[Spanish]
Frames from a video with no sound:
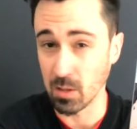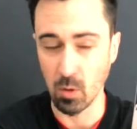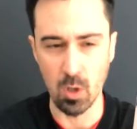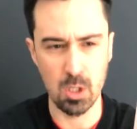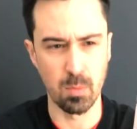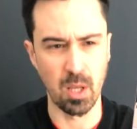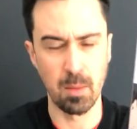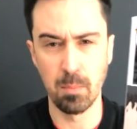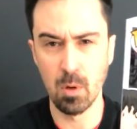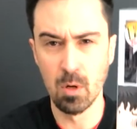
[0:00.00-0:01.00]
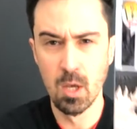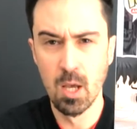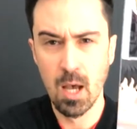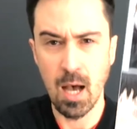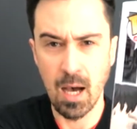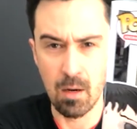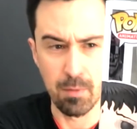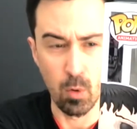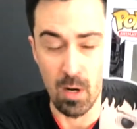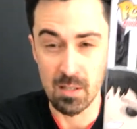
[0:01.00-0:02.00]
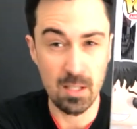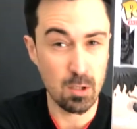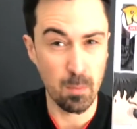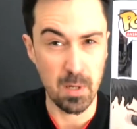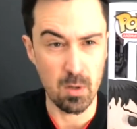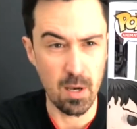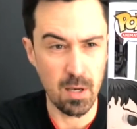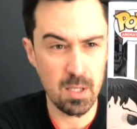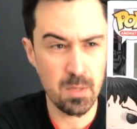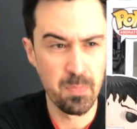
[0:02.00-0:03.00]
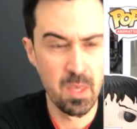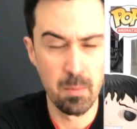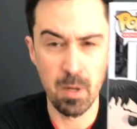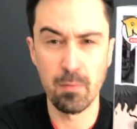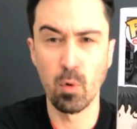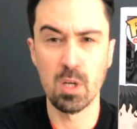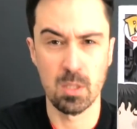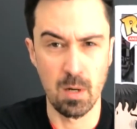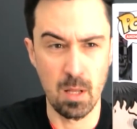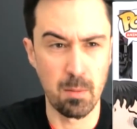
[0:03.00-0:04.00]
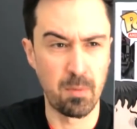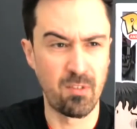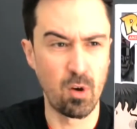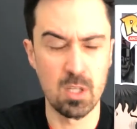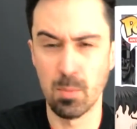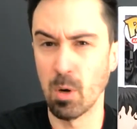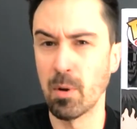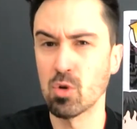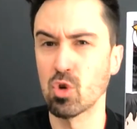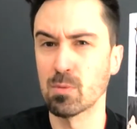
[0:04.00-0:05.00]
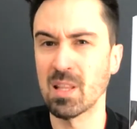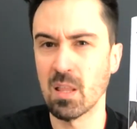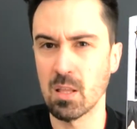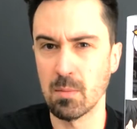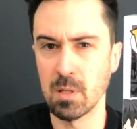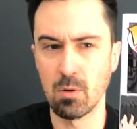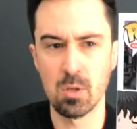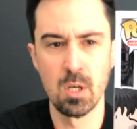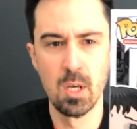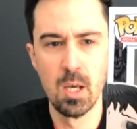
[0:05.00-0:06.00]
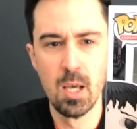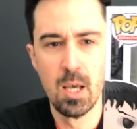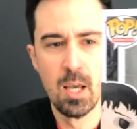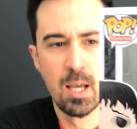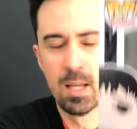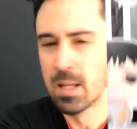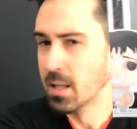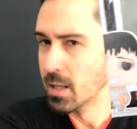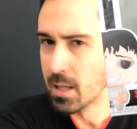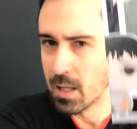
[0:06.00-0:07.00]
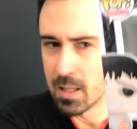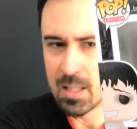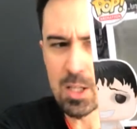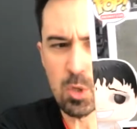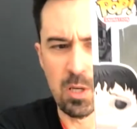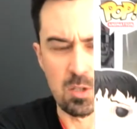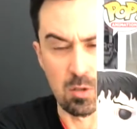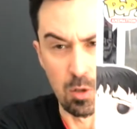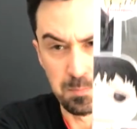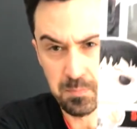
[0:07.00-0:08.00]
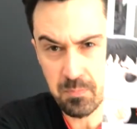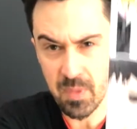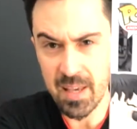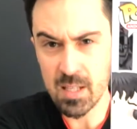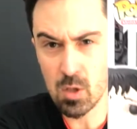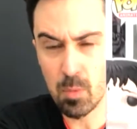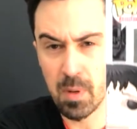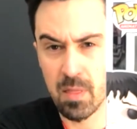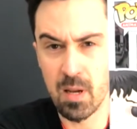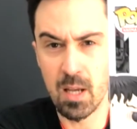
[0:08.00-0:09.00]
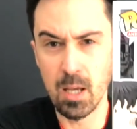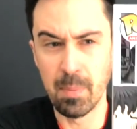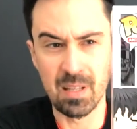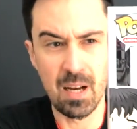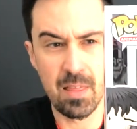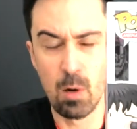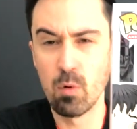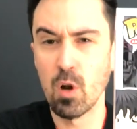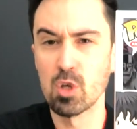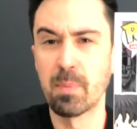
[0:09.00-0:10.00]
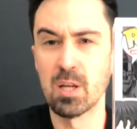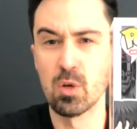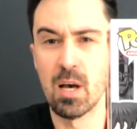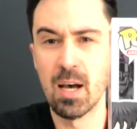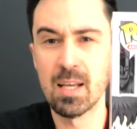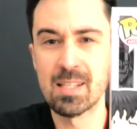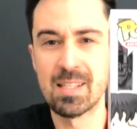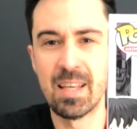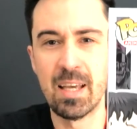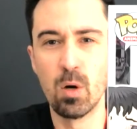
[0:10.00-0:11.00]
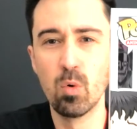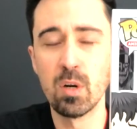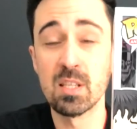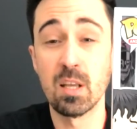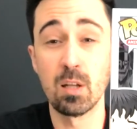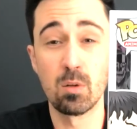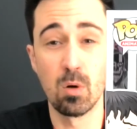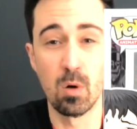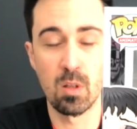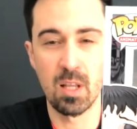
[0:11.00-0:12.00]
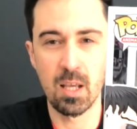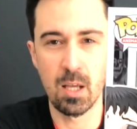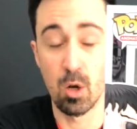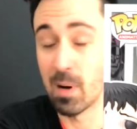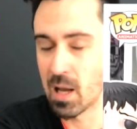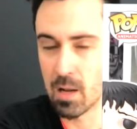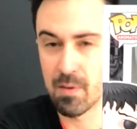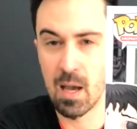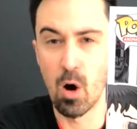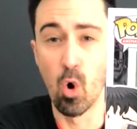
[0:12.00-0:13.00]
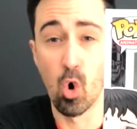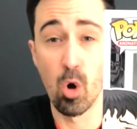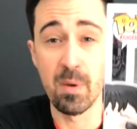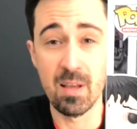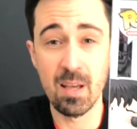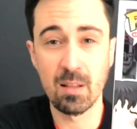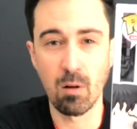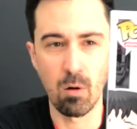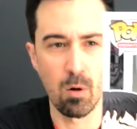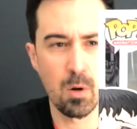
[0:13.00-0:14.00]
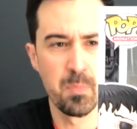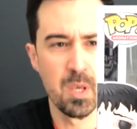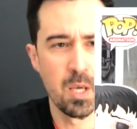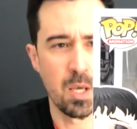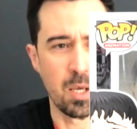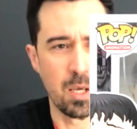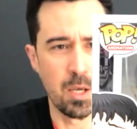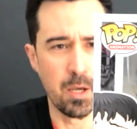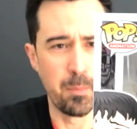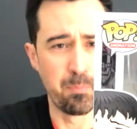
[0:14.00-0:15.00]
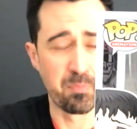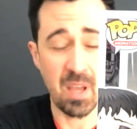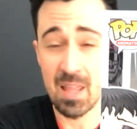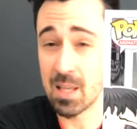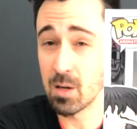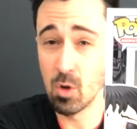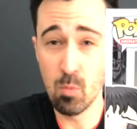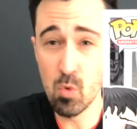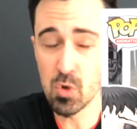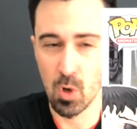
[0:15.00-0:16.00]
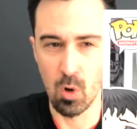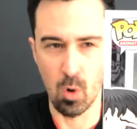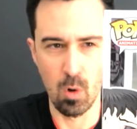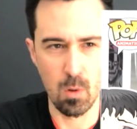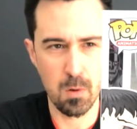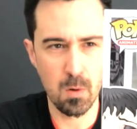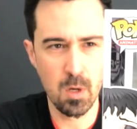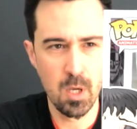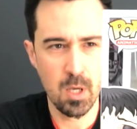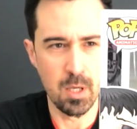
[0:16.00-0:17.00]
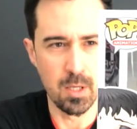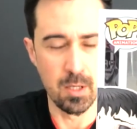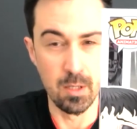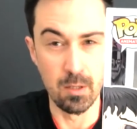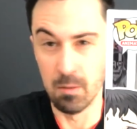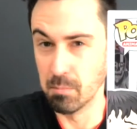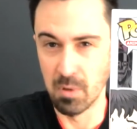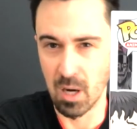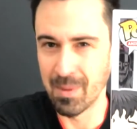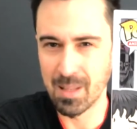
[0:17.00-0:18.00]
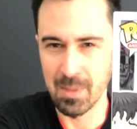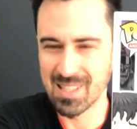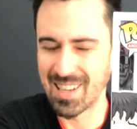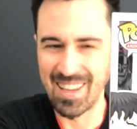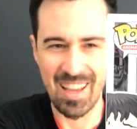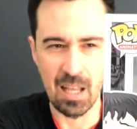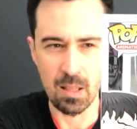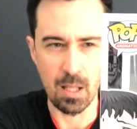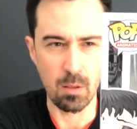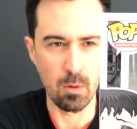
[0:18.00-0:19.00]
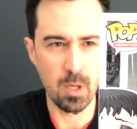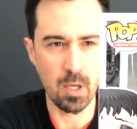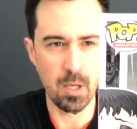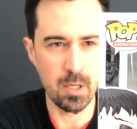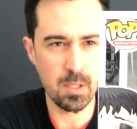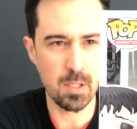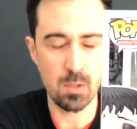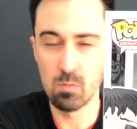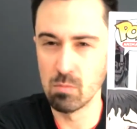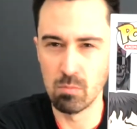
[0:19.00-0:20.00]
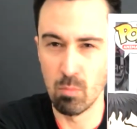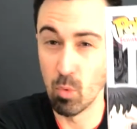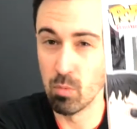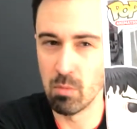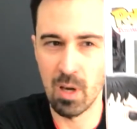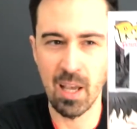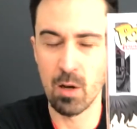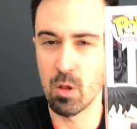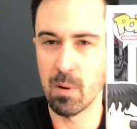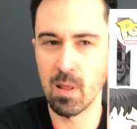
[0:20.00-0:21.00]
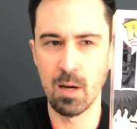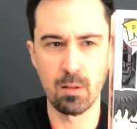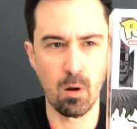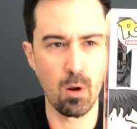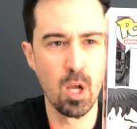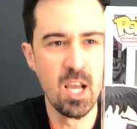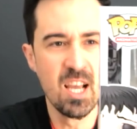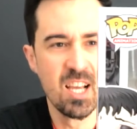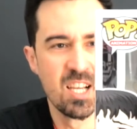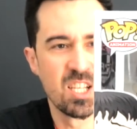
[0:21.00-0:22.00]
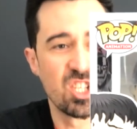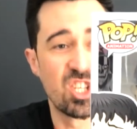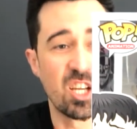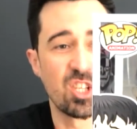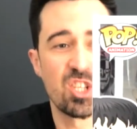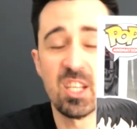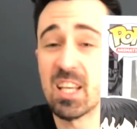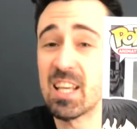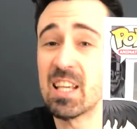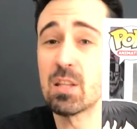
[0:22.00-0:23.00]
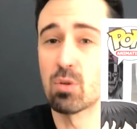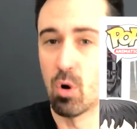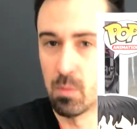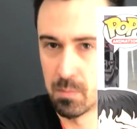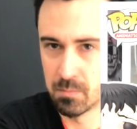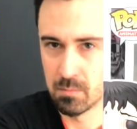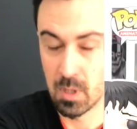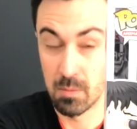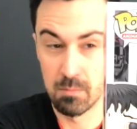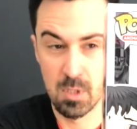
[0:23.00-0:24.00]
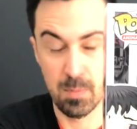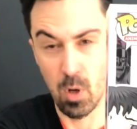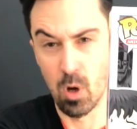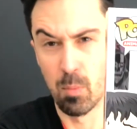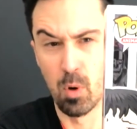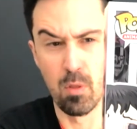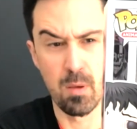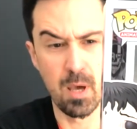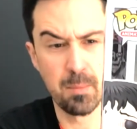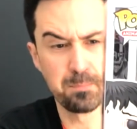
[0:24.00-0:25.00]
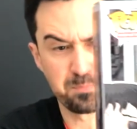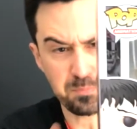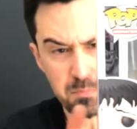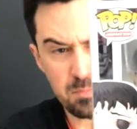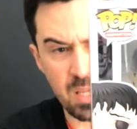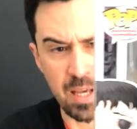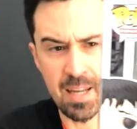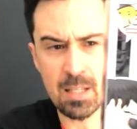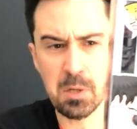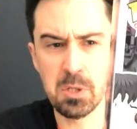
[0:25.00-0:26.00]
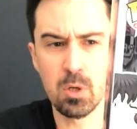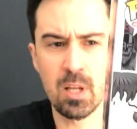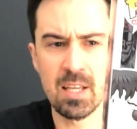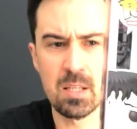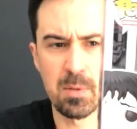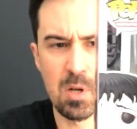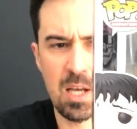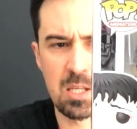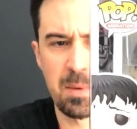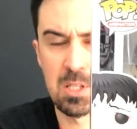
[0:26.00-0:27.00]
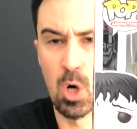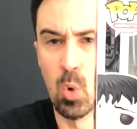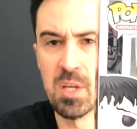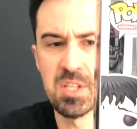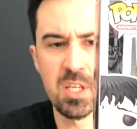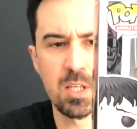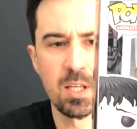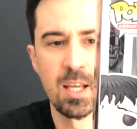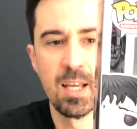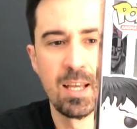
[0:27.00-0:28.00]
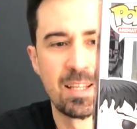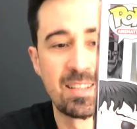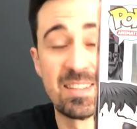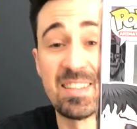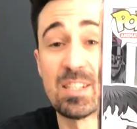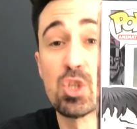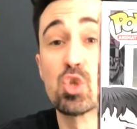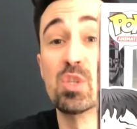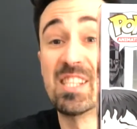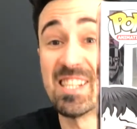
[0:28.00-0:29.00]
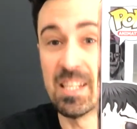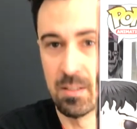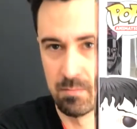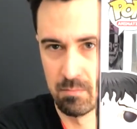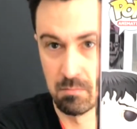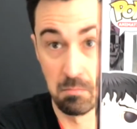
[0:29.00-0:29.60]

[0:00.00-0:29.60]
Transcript: Toys, por ejemplo, hagan figuras de estos personajes, pero figuras de verdad, figuras de por lo menos unos 20 centímetros. Dicho esto, esto eh, pertenece a uno de los personajes de un escritor de novela gráfica o cómic de terror. Em, hace no mucho que lo conozco y realmente me está encantando. Eh, es, un, genio de verdad del terror. Janji Ito Espero que lo pronuncie bien. En esta ocasión, este personaje se llama Soichi Titsuji.